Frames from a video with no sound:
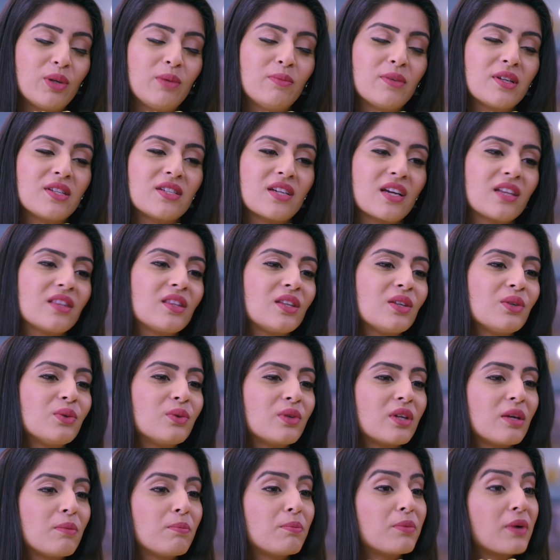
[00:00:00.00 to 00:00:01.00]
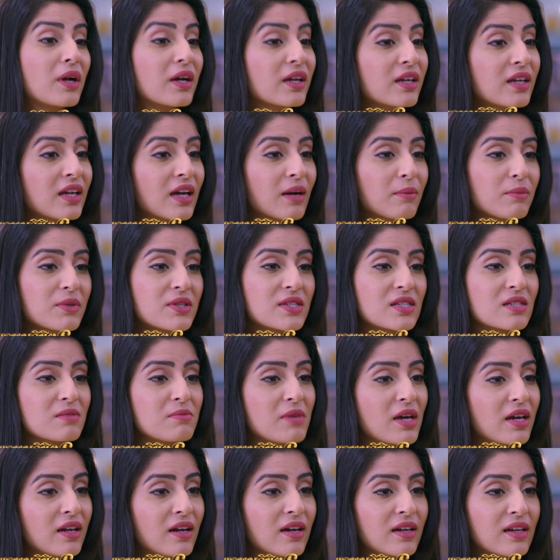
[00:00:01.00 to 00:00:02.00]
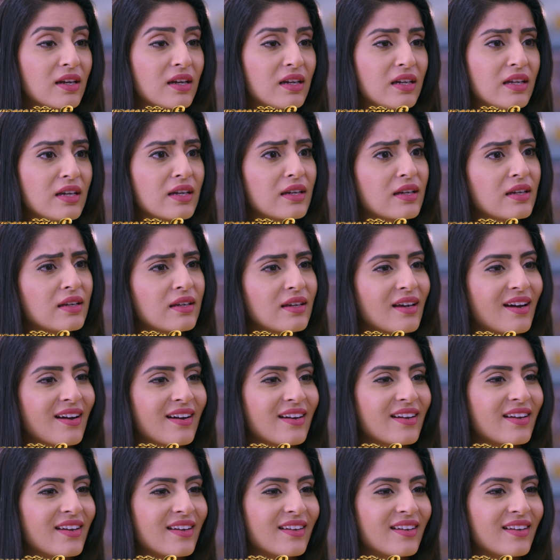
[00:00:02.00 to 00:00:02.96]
แม้เขาจะไม่เคยพูดถึงปราเกียให้ฉันฟังเลยก็ตาม